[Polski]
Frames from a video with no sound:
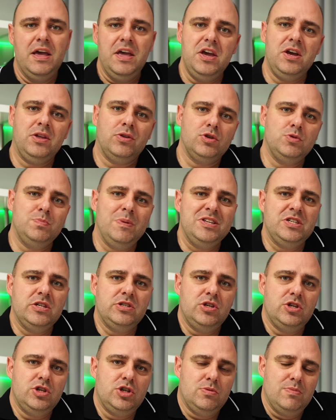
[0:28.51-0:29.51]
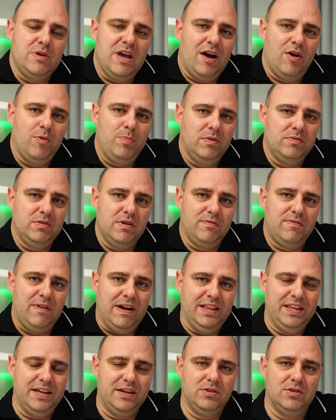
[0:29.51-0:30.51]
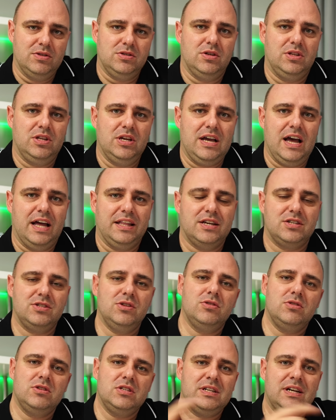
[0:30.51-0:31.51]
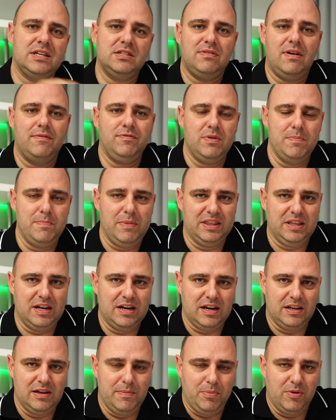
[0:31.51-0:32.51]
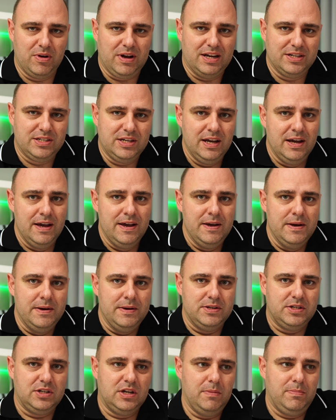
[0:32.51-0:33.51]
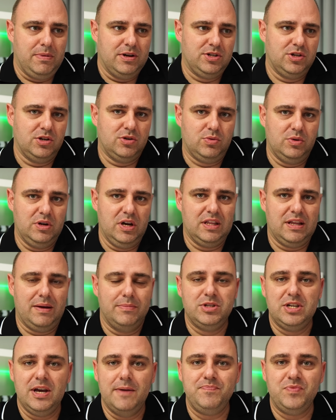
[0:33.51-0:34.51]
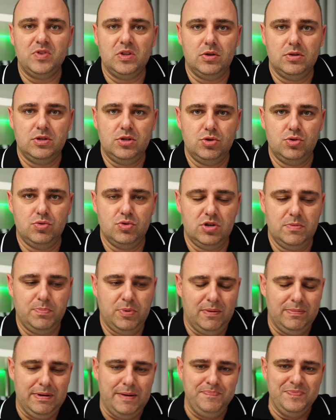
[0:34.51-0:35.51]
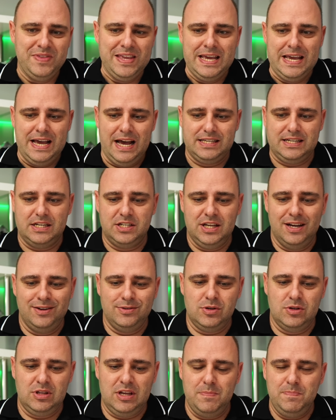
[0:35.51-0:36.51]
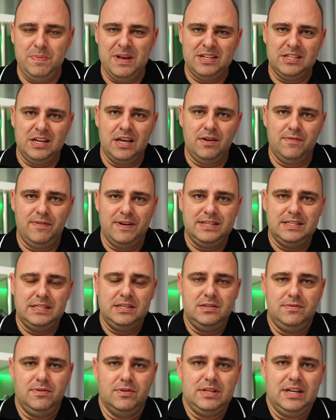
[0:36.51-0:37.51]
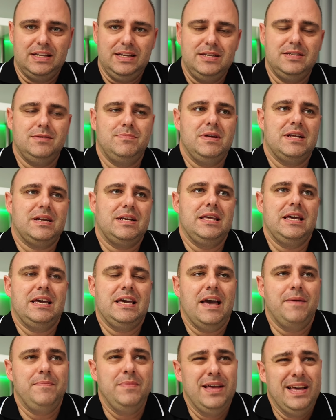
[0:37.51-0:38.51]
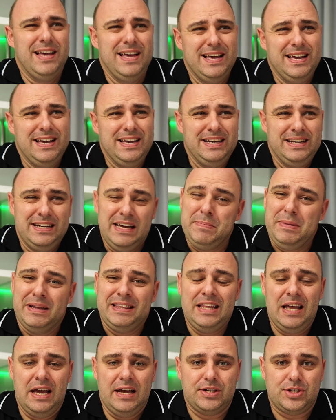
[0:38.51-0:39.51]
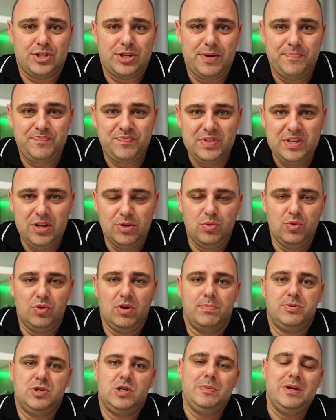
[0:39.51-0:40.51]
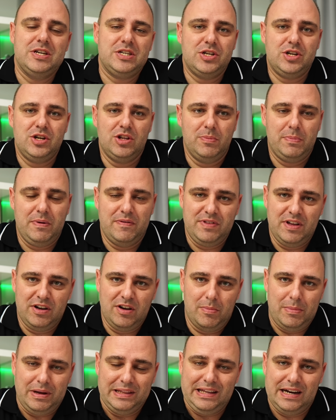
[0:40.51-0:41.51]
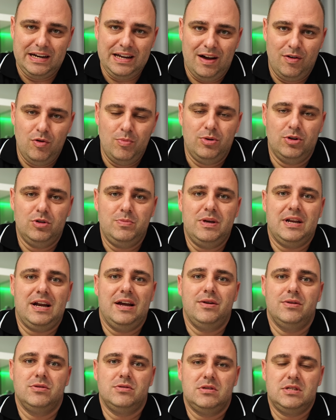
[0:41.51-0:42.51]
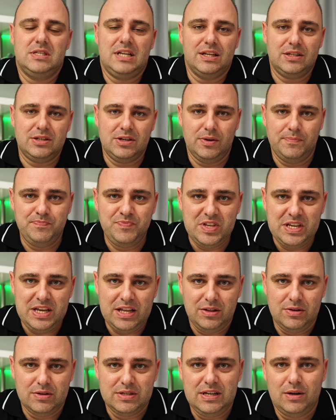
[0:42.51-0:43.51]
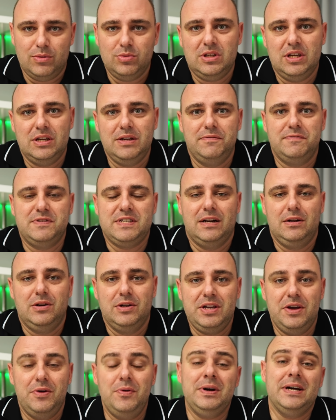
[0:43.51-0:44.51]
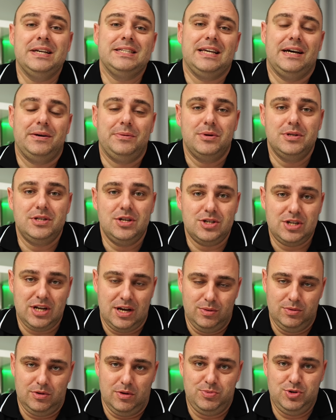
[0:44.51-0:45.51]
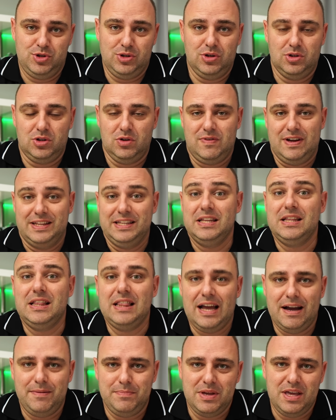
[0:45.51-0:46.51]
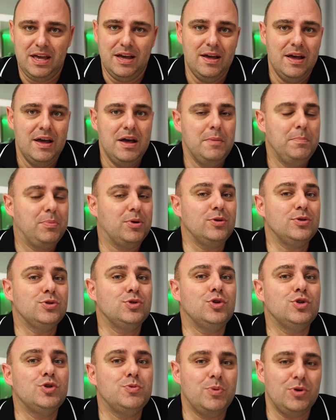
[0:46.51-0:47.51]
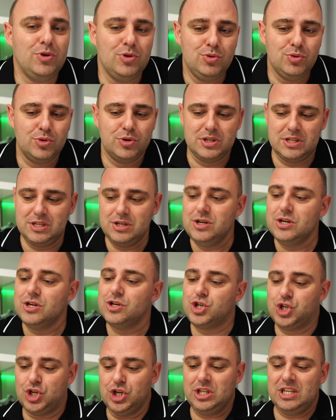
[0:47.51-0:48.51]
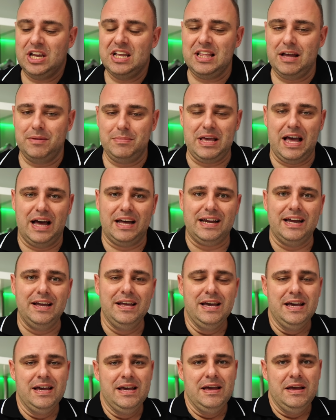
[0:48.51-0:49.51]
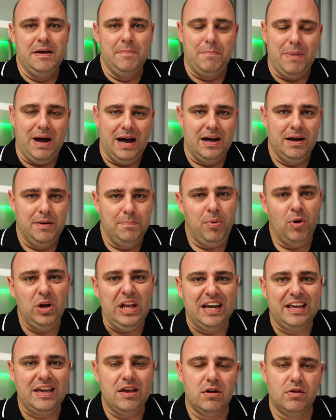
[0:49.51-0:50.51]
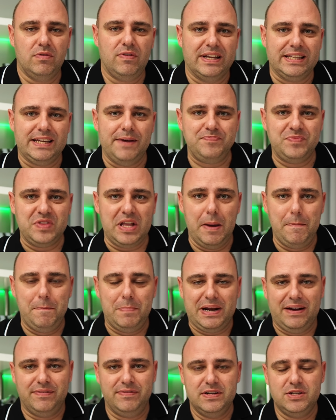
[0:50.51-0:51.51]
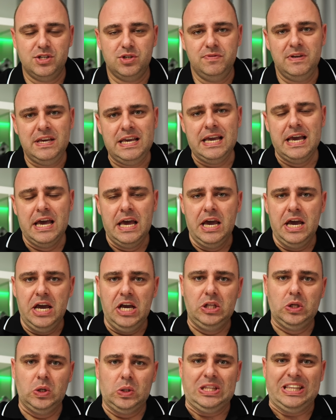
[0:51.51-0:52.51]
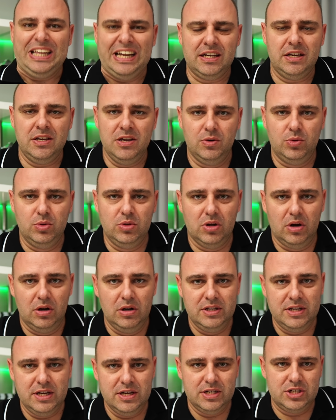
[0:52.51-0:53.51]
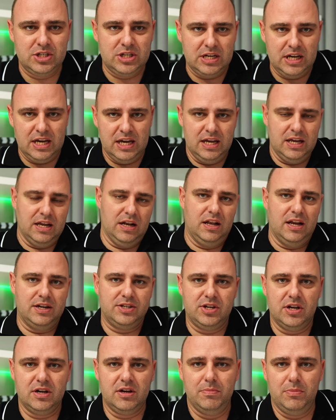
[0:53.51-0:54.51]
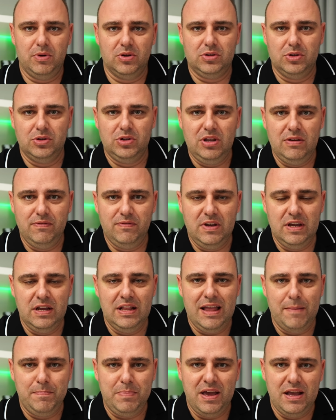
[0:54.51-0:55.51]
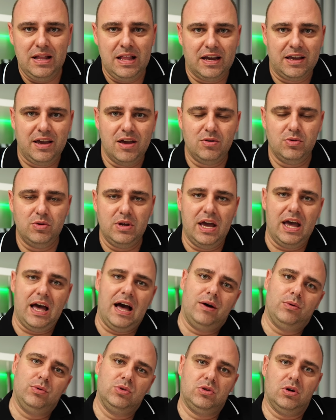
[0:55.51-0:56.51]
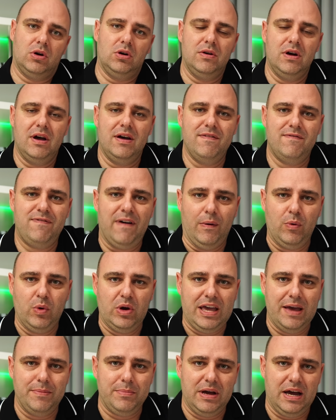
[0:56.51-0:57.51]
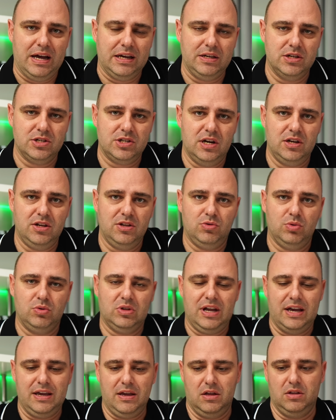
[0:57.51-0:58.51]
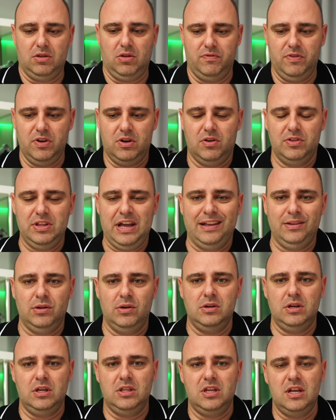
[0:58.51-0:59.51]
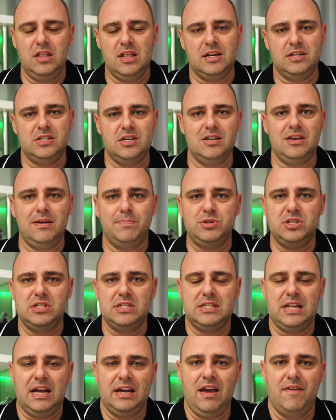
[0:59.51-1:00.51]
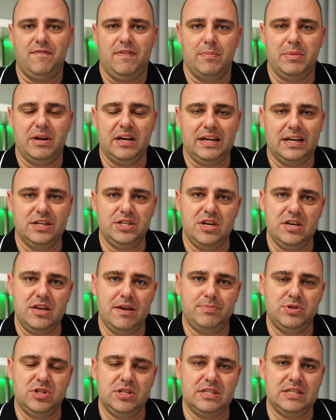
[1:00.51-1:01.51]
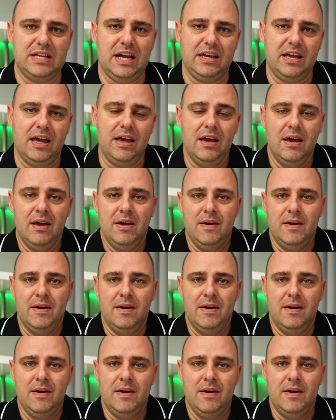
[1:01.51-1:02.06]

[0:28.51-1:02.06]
I ktoś będzie się śmiał, powie Waldek, no co ty gadasz? No to zaraz wam w tym materiale pokażę, że chyba szykuje nam się dosyć duży problem. A zaczynając od tej pierwszej kwestii związanej z miernikiem, Chyba też niedługo przymierzę się do pewnego materiału, bo odbierając ostatnio jedno z aut e, w salonie, okazało się, że auto przygotowane dla mnie, prosto z produkcji, szyte na miarę, ma polakierowane e, prawe drzwi. I to tak nieudolnie, że Leszek Moto TV lepiej lakieruje auto e, wałkiem, aniżeli tutaj to wykonano i dealer się nie przyznaje, fabryka się nie przyznaje.